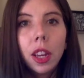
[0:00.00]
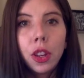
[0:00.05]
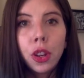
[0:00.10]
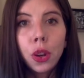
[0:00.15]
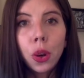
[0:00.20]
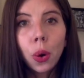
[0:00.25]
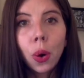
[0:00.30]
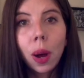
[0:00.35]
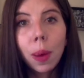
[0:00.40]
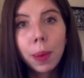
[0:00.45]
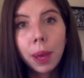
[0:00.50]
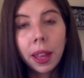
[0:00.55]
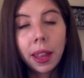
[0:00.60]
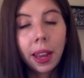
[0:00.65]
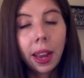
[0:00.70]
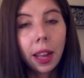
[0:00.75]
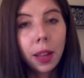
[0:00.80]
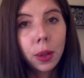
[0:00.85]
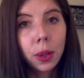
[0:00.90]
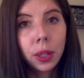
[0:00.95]
yo había
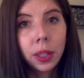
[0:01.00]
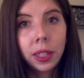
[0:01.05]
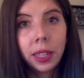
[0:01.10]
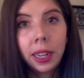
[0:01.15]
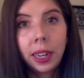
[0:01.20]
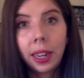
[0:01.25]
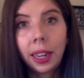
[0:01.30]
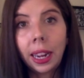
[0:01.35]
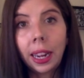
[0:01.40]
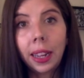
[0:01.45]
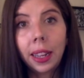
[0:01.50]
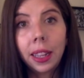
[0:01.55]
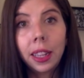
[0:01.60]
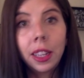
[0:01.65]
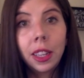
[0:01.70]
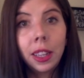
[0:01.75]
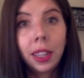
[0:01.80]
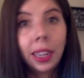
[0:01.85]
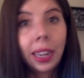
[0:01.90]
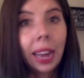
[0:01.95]
dejado de ser
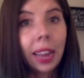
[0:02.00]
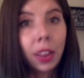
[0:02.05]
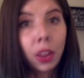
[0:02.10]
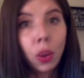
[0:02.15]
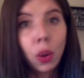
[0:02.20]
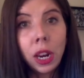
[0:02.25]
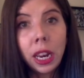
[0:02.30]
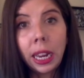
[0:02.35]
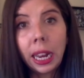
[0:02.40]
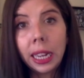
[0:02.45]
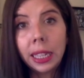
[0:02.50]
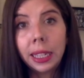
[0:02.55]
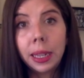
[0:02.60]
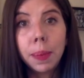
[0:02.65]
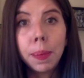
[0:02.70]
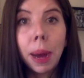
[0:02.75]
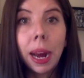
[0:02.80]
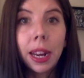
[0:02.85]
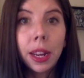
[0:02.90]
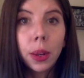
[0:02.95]
católica
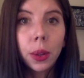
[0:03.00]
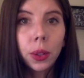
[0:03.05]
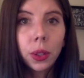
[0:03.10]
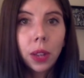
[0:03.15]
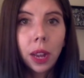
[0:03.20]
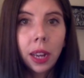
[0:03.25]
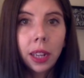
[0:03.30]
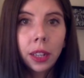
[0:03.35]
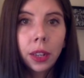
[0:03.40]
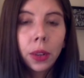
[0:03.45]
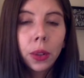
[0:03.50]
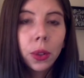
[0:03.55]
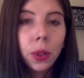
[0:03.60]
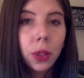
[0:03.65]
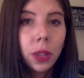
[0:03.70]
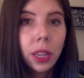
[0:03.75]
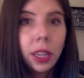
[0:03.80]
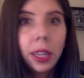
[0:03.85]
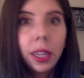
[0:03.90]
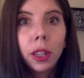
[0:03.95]
hace varios
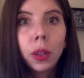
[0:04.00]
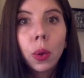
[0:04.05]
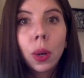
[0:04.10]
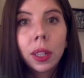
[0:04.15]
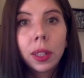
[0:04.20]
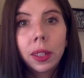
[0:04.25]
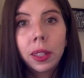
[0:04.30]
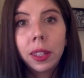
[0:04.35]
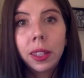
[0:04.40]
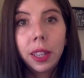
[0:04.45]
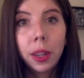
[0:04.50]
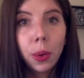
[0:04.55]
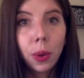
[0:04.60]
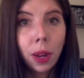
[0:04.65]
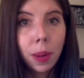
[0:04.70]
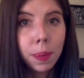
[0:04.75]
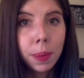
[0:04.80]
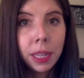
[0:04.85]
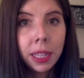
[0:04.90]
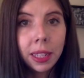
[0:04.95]
años y no asistía a
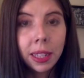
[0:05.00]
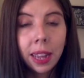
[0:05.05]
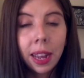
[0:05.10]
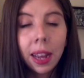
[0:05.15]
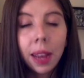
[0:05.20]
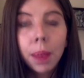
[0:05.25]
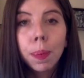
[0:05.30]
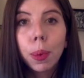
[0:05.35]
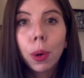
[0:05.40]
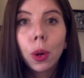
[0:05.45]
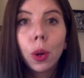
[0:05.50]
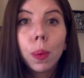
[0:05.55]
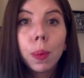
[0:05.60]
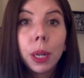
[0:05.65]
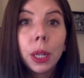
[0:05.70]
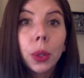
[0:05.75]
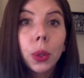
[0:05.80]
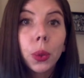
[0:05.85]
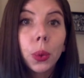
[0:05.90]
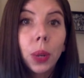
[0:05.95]
una misa en por lo
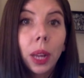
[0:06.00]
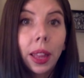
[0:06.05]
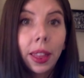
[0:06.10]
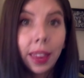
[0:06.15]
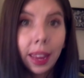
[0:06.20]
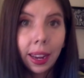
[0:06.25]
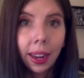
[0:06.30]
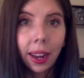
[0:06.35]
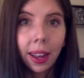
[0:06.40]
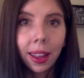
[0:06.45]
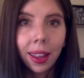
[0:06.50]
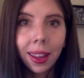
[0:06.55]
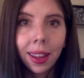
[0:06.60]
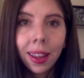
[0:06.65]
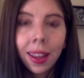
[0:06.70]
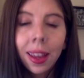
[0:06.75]
menos una década.